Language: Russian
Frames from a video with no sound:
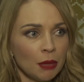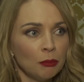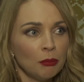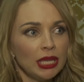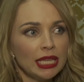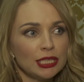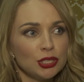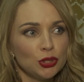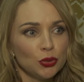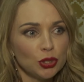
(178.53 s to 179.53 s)

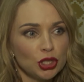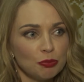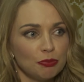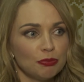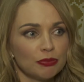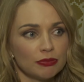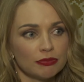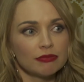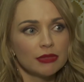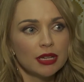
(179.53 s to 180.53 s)
молодежь
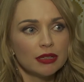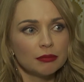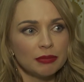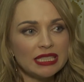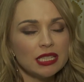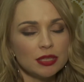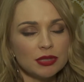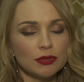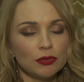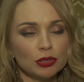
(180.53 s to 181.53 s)

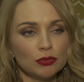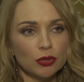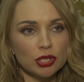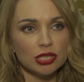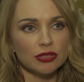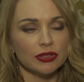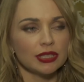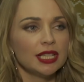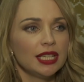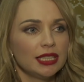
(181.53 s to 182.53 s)
посредством своего
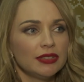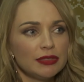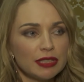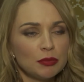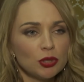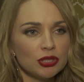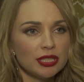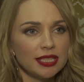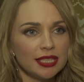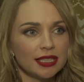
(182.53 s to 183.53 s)
творчества давать
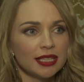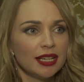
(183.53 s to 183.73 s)
возможности